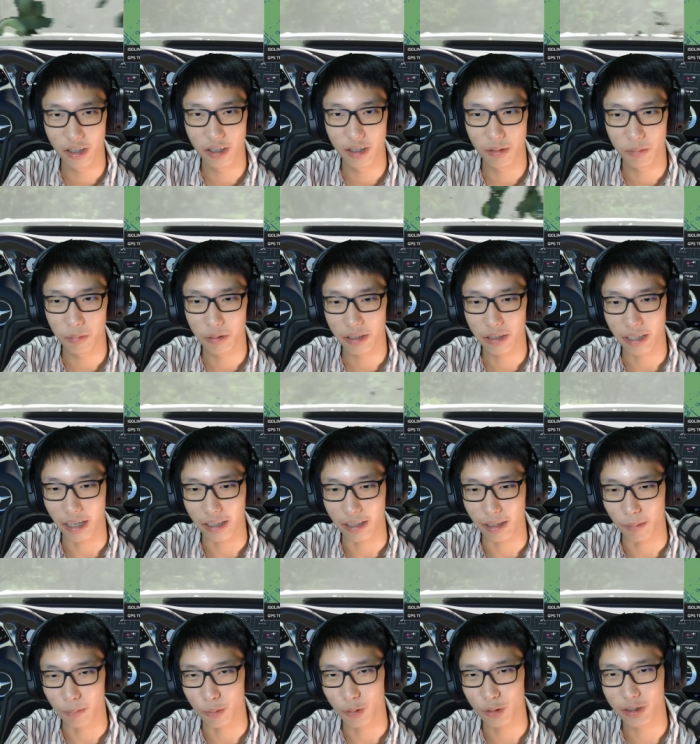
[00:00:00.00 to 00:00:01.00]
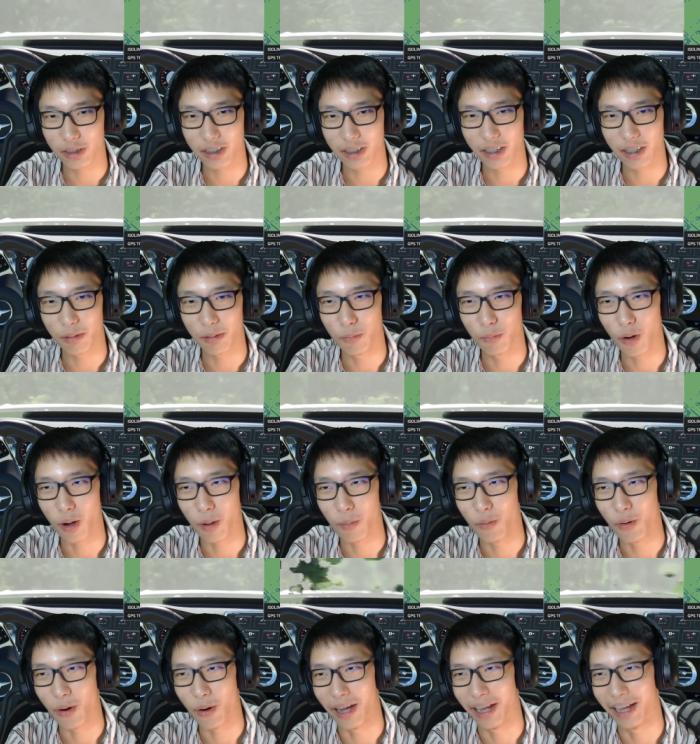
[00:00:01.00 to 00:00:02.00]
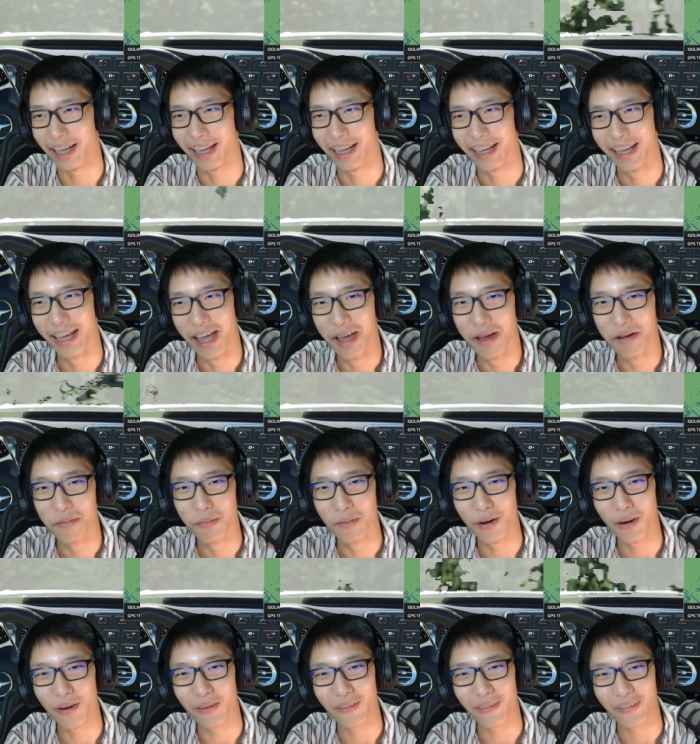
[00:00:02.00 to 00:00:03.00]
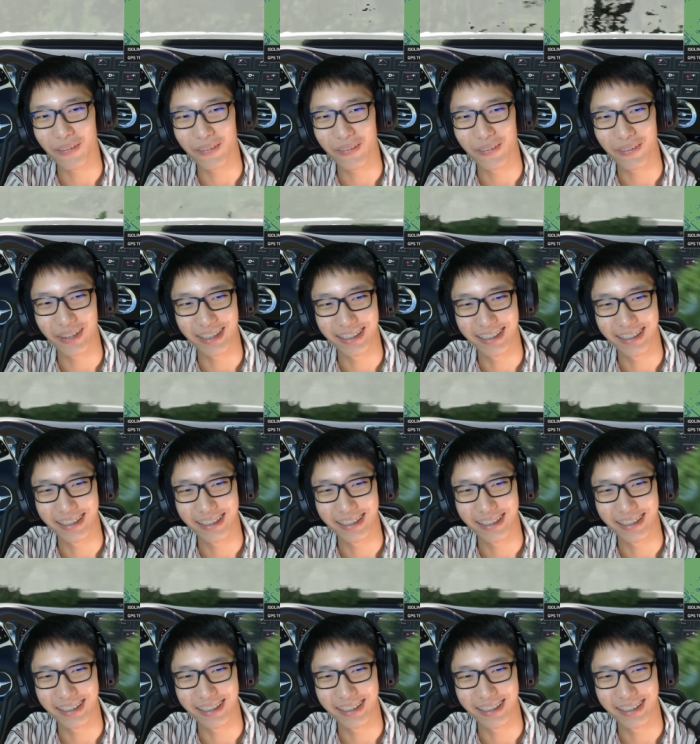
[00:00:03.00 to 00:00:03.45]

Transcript: เป็นการขับรถที่มั่วโคตร